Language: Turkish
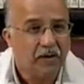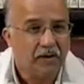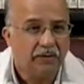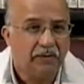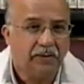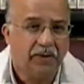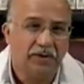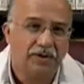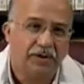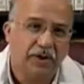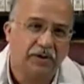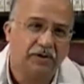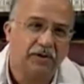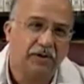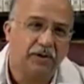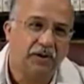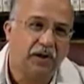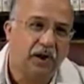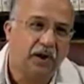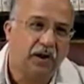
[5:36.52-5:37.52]

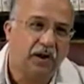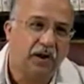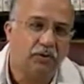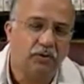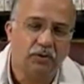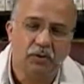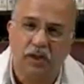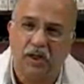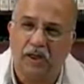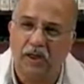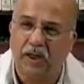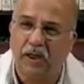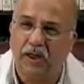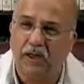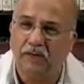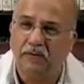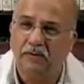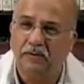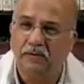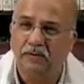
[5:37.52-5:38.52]
diyecektik ki Allahü
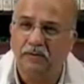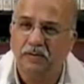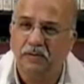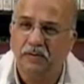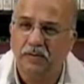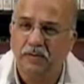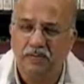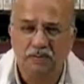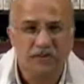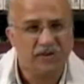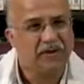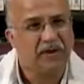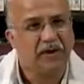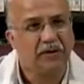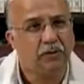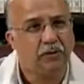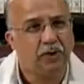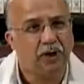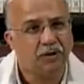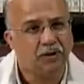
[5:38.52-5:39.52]
Teala bize
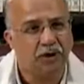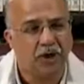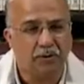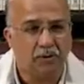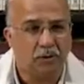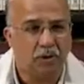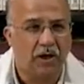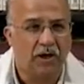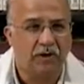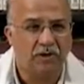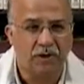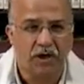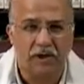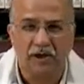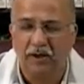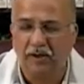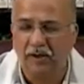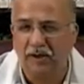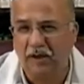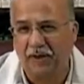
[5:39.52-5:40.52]
göre şer olan
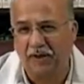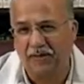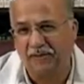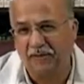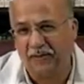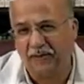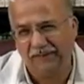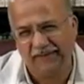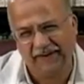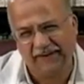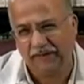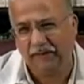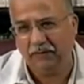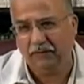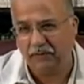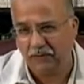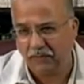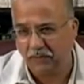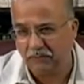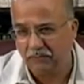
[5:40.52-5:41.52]
şeyleri yaratan
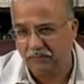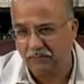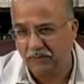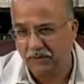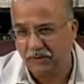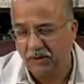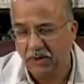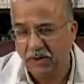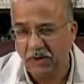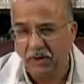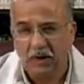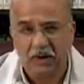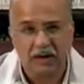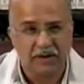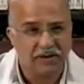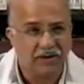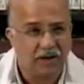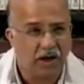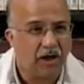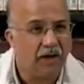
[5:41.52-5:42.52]
değildir.
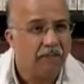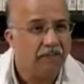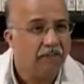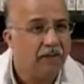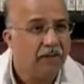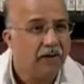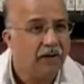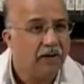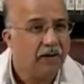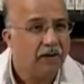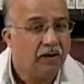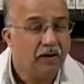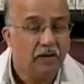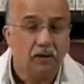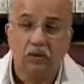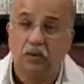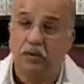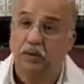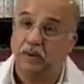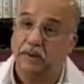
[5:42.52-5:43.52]
Haşa
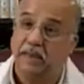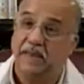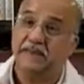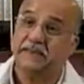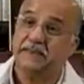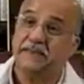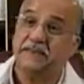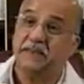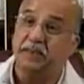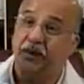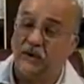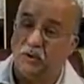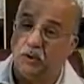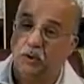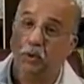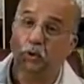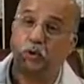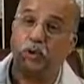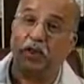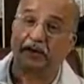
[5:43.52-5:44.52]
eski
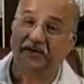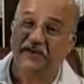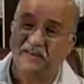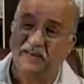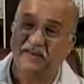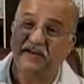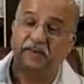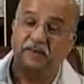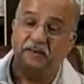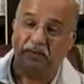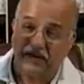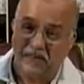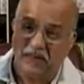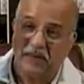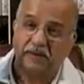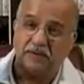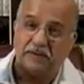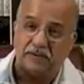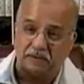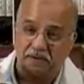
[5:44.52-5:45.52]
Yunan dininde
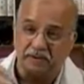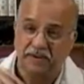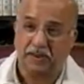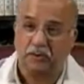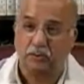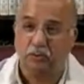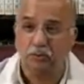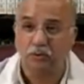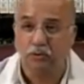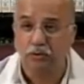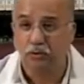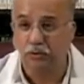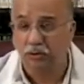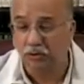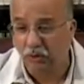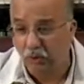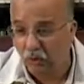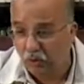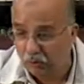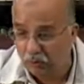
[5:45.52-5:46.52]

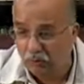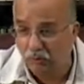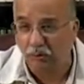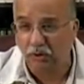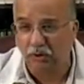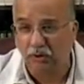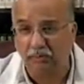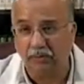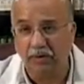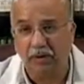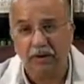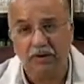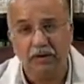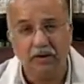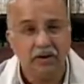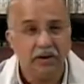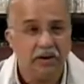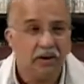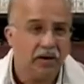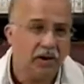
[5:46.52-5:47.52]
Zerdüştlük'te olduğu gibi
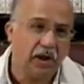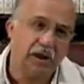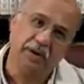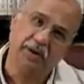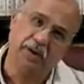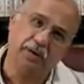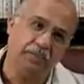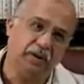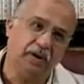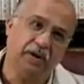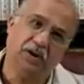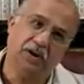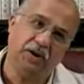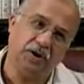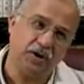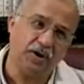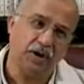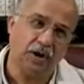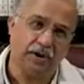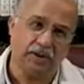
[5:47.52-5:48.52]
hayrı bir
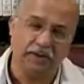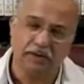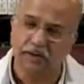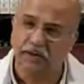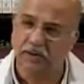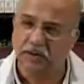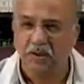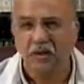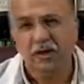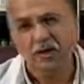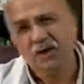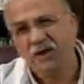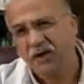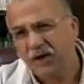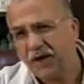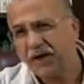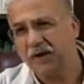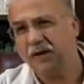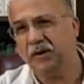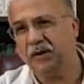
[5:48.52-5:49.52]
kişi yaratır,
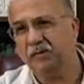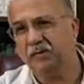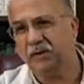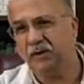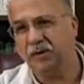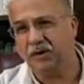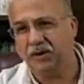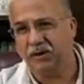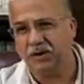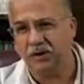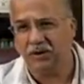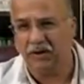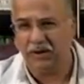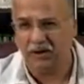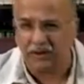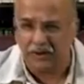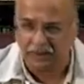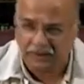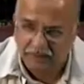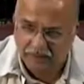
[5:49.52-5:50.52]
şeri de bir kişi de
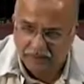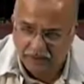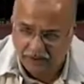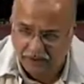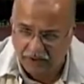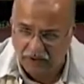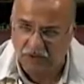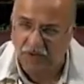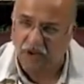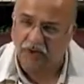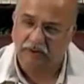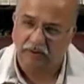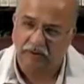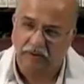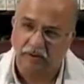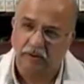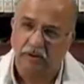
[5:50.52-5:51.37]
yaratır diyecektik.